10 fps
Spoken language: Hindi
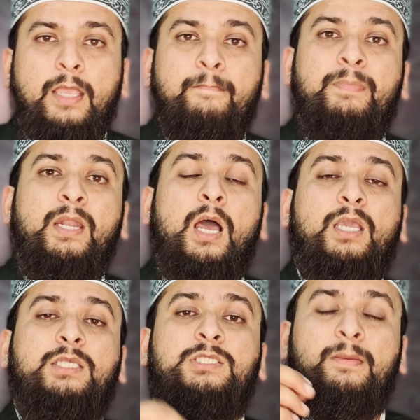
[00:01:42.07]
कि बिना
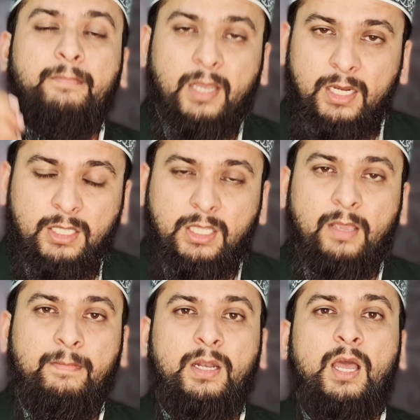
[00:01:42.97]
किसी मेहनत
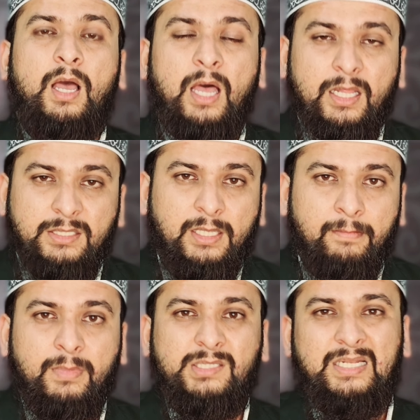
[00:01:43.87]
के बिना हाथ से
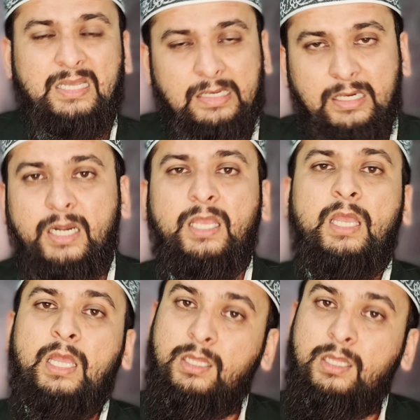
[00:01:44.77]
मसले रगड़े